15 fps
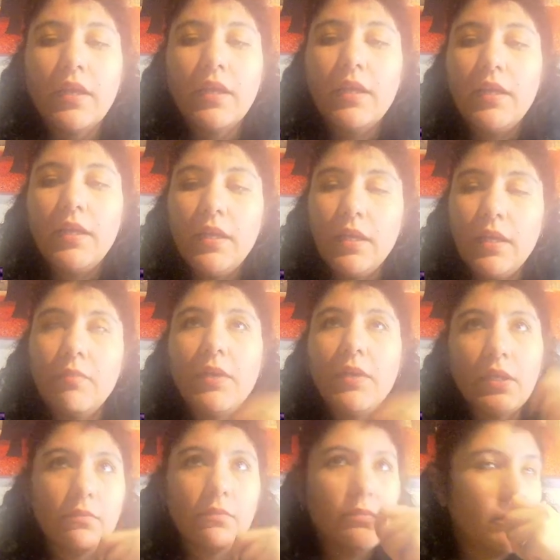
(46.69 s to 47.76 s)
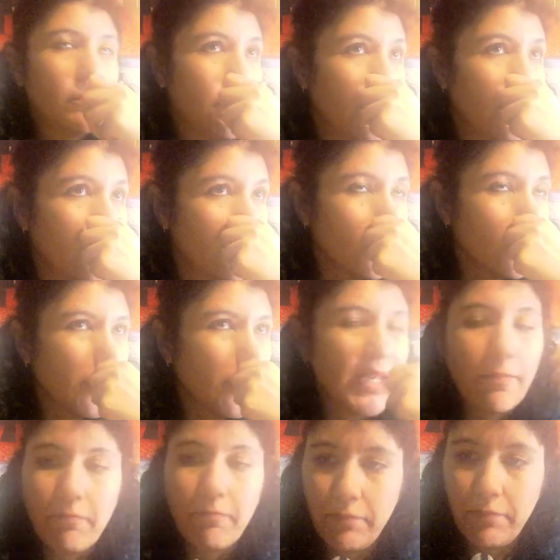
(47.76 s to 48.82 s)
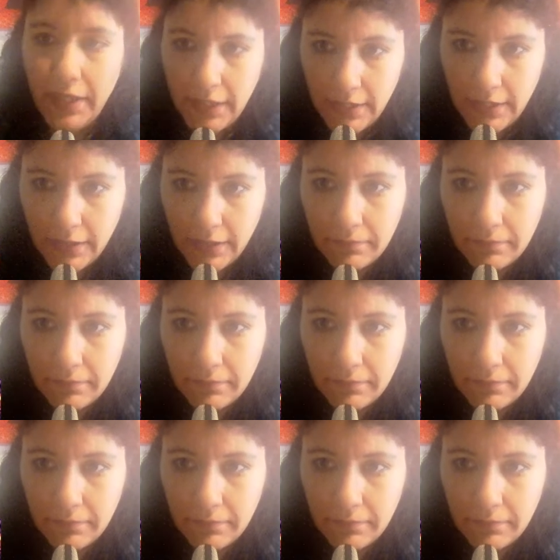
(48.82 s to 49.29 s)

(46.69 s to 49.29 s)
Y bueno, la historia pende